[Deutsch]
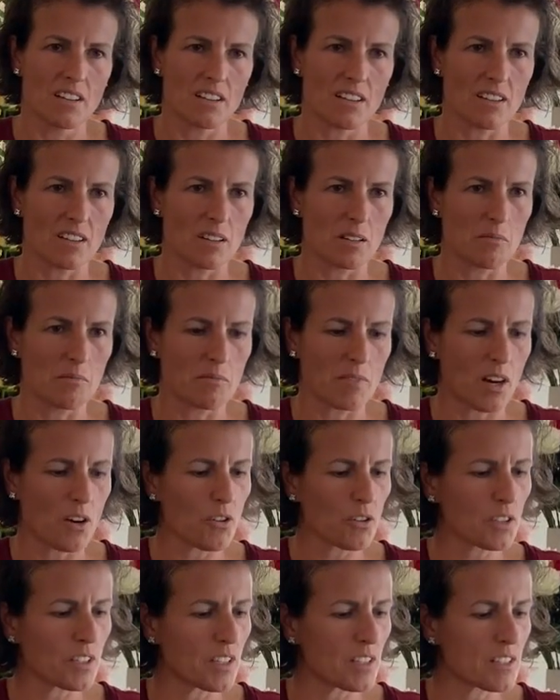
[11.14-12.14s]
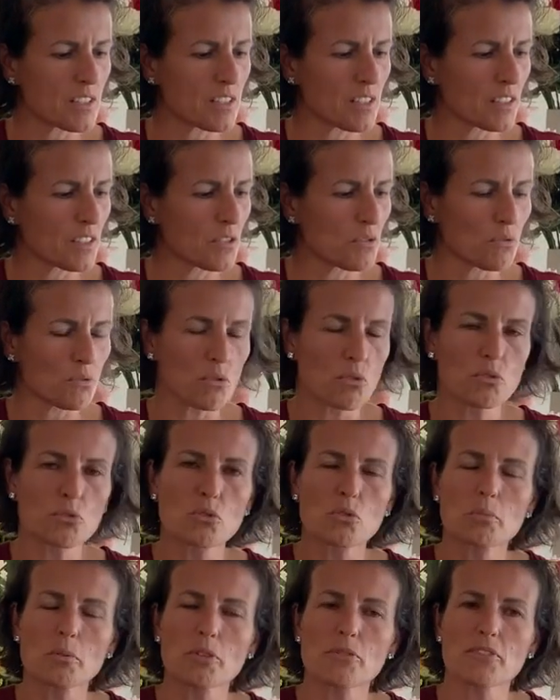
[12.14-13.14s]
ähm, auch jetzt Richtung
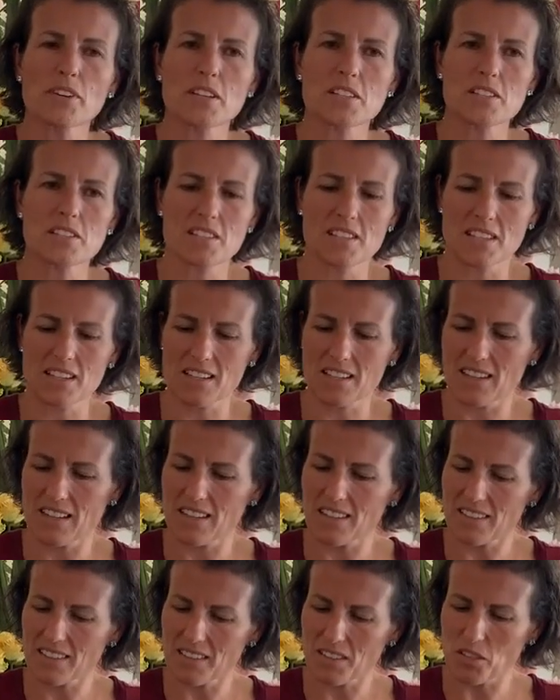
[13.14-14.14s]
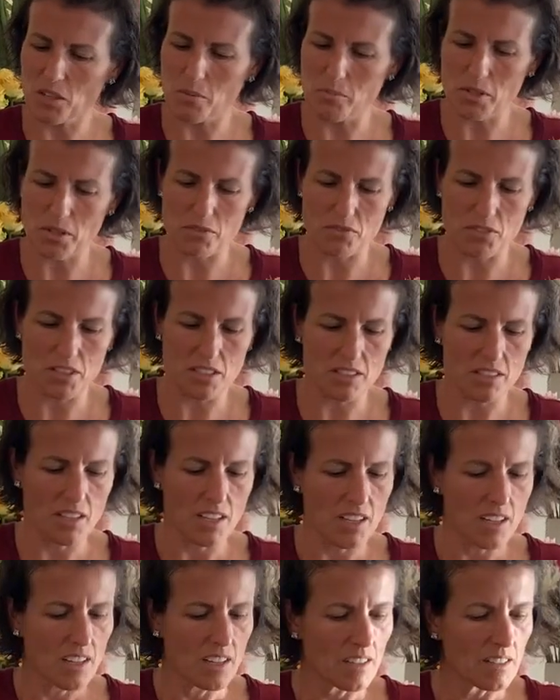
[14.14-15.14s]
Oktoberfest sehr gern genommen wird.
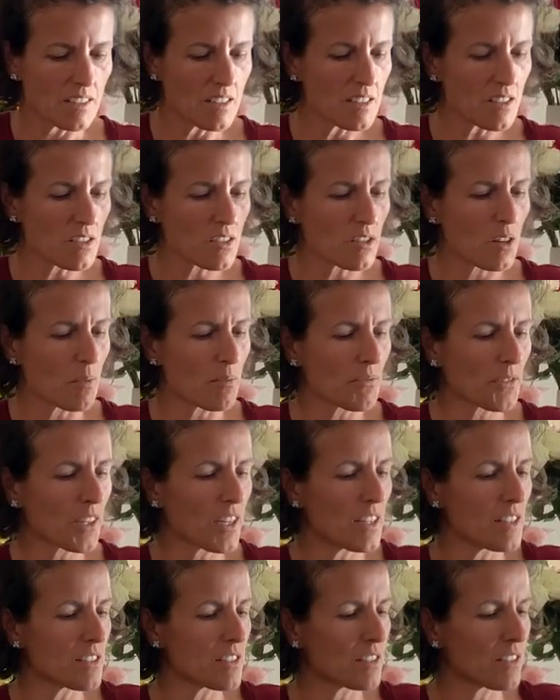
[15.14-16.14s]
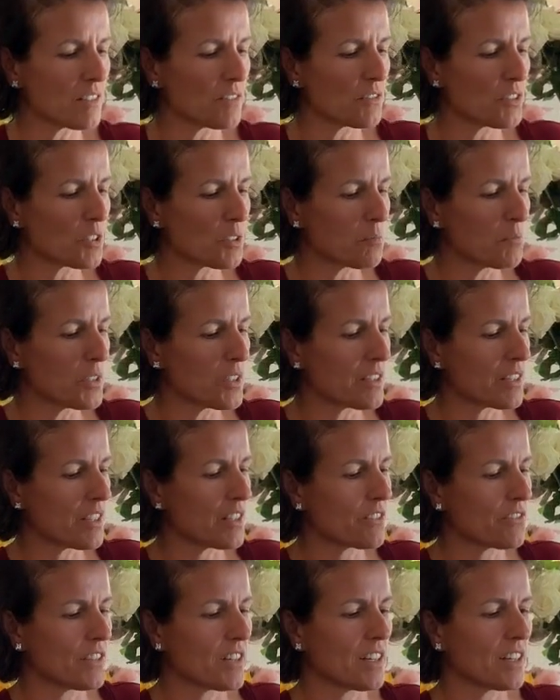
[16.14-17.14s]
Dieses Kopfkränzchen wird mit
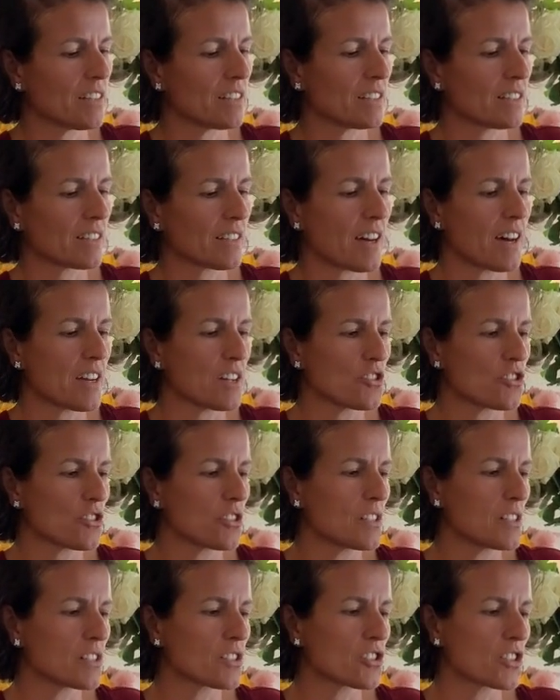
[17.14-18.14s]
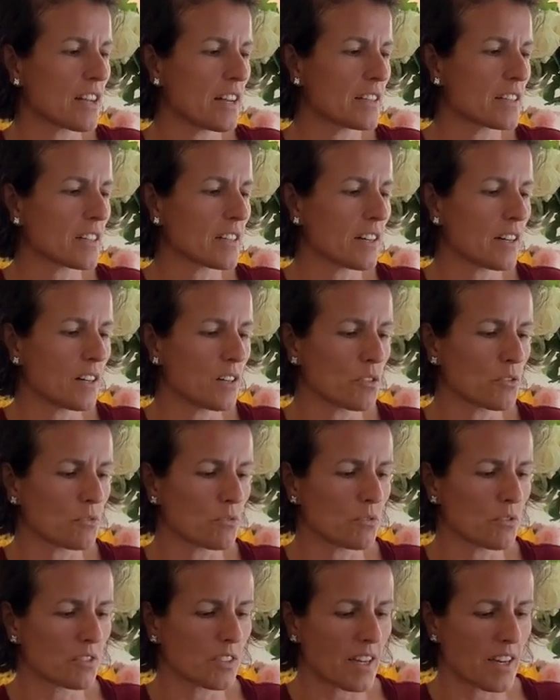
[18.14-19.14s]
etwa drei Stielen Schleierkraut
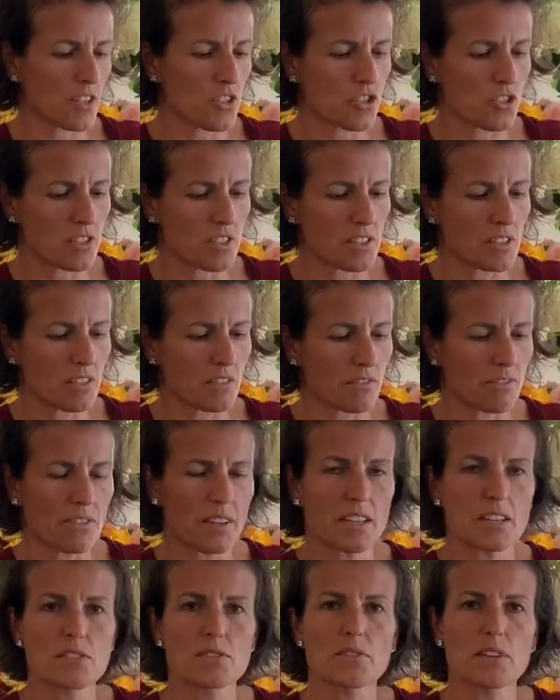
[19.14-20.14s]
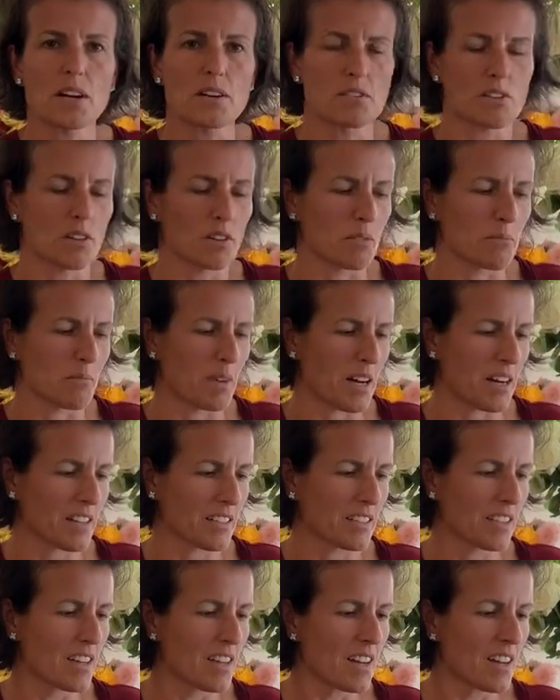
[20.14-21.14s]
und drei Stielen Wechsflower gemacht.
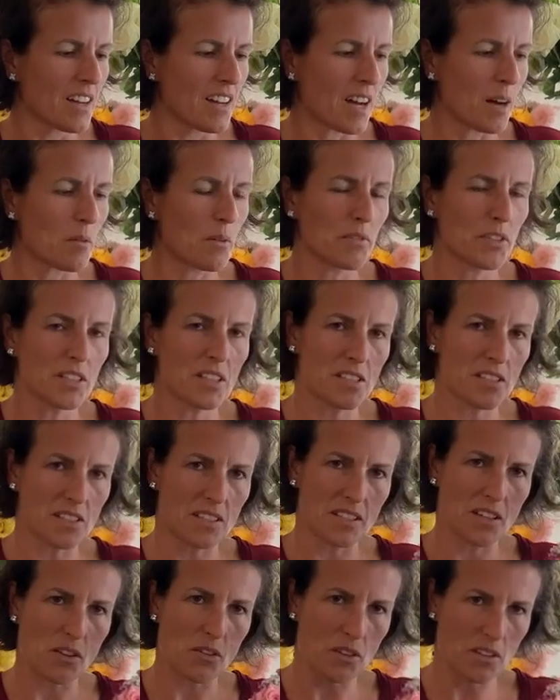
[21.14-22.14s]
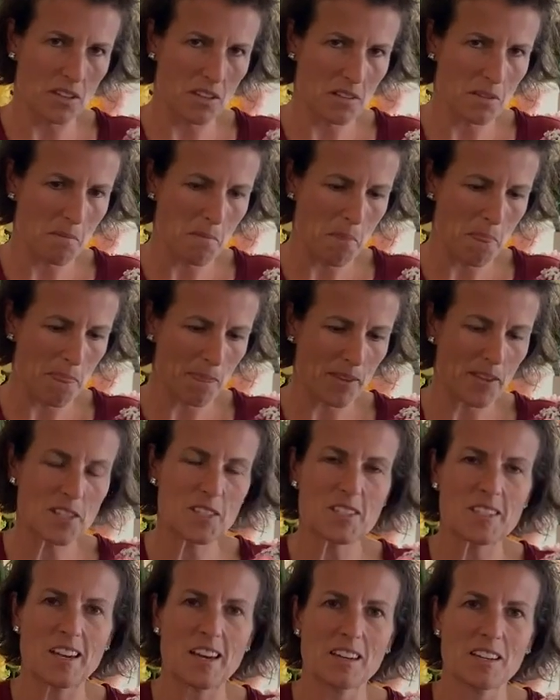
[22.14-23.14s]
Aber wie das genau geht, das
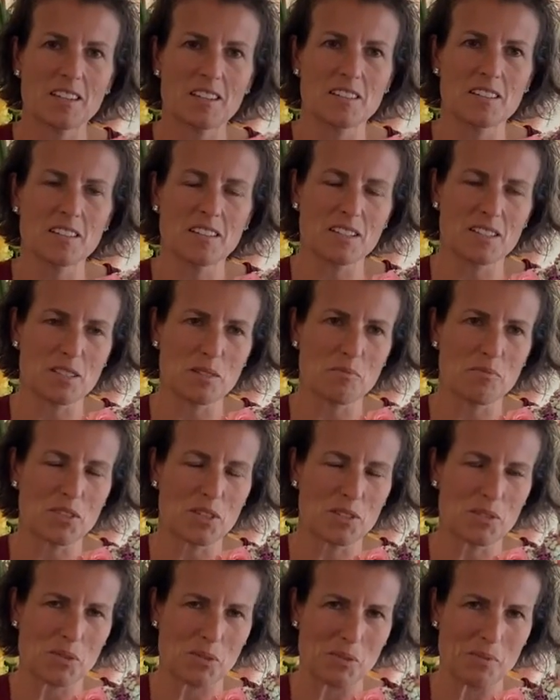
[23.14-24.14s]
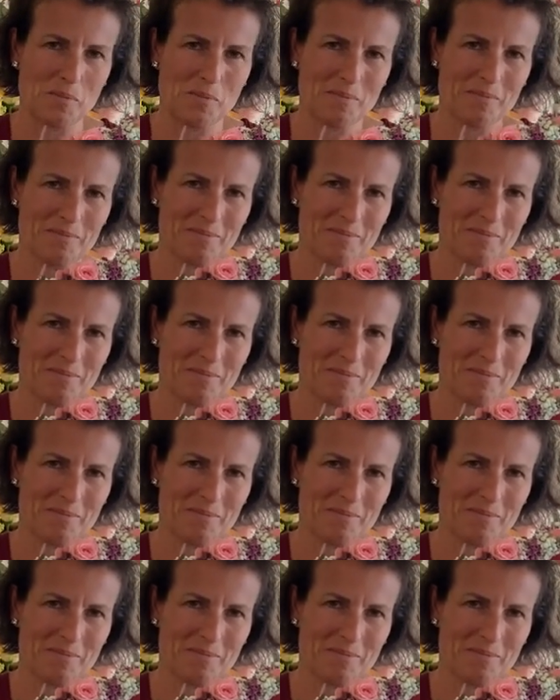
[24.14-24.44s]
zeige ich dir jetzt im Video.